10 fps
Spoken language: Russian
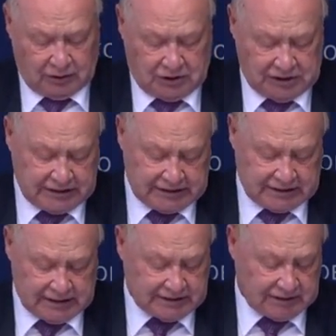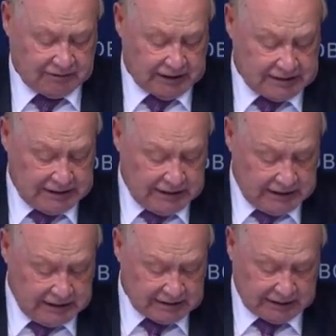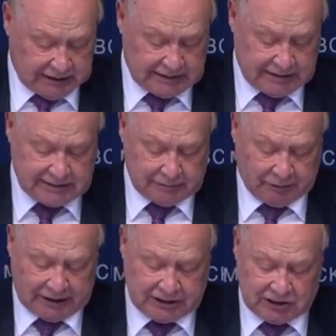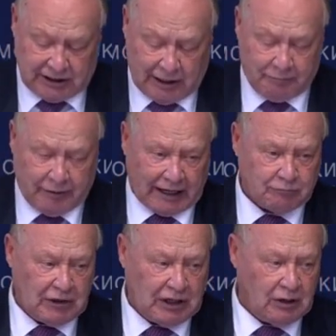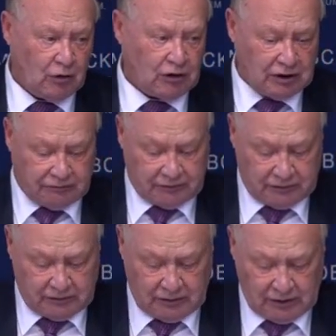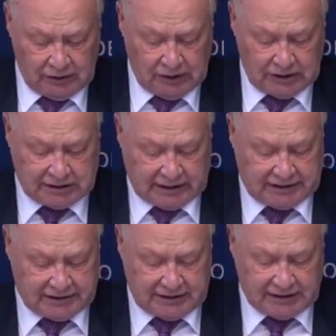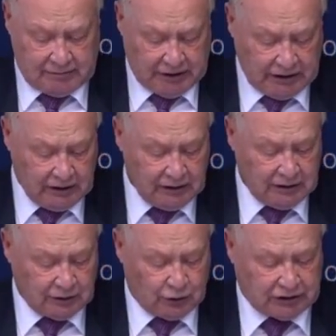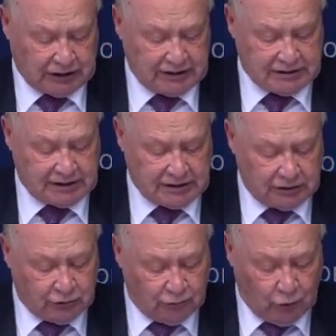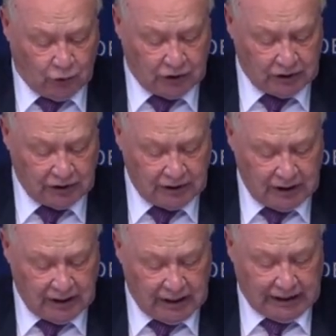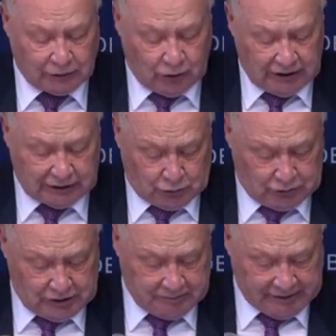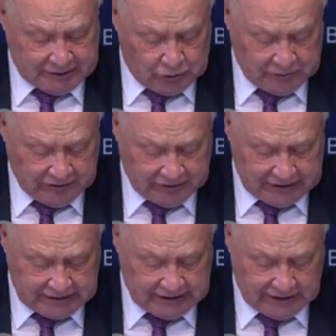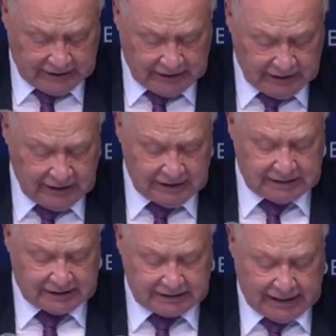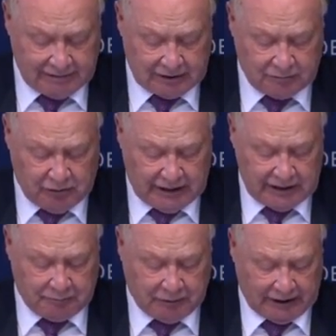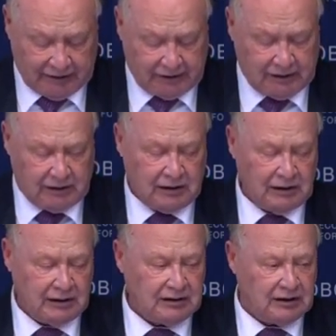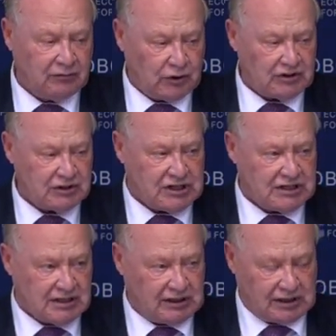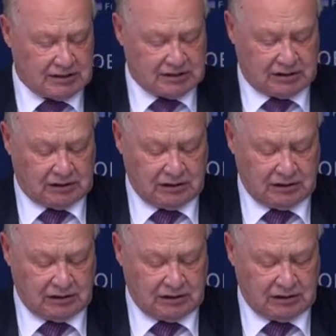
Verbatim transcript: численность сельского населения сократится почти на 5 миллионов с 37 до 32, а доля трудоспособного населения составит менее половины его численности.